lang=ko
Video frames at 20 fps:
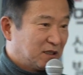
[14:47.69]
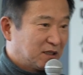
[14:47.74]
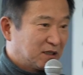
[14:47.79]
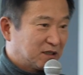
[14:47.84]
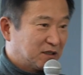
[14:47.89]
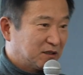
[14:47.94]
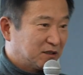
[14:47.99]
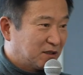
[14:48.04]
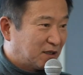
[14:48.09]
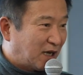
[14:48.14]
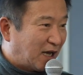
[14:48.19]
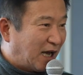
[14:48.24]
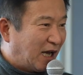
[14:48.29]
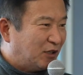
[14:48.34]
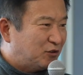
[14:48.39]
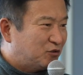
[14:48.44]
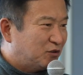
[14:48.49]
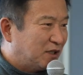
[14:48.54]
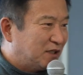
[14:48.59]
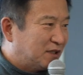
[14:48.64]
그
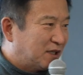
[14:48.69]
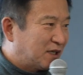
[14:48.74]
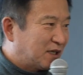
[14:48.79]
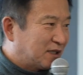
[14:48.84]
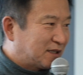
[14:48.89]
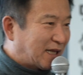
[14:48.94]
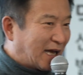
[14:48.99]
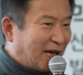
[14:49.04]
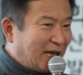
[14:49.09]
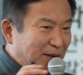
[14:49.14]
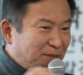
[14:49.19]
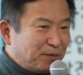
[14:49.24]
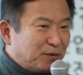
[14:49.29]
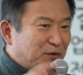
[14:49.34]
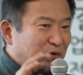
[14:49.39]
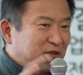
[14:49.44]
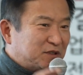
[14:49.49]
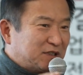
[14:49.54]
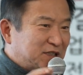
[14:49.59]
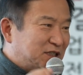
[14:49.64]
아주 옛날에
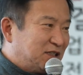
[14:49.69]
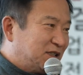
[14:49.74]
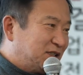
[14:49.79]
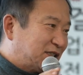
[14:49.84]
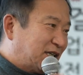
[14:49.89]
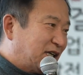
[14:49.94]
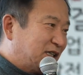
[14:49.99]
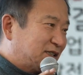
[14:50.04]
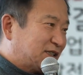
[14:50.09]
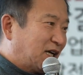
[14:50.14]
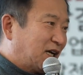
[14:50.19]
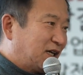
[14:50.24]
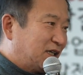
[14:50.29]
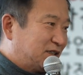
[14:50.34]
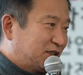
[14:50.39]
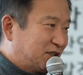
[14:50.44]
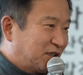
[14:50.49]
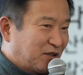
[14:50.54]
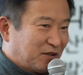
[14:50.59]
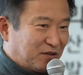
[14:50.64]
타이프로 친 책자가
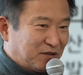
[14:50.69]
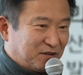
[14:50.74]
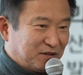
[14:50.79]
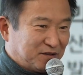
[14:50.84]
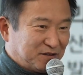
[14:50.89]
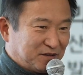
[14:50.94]
있어요.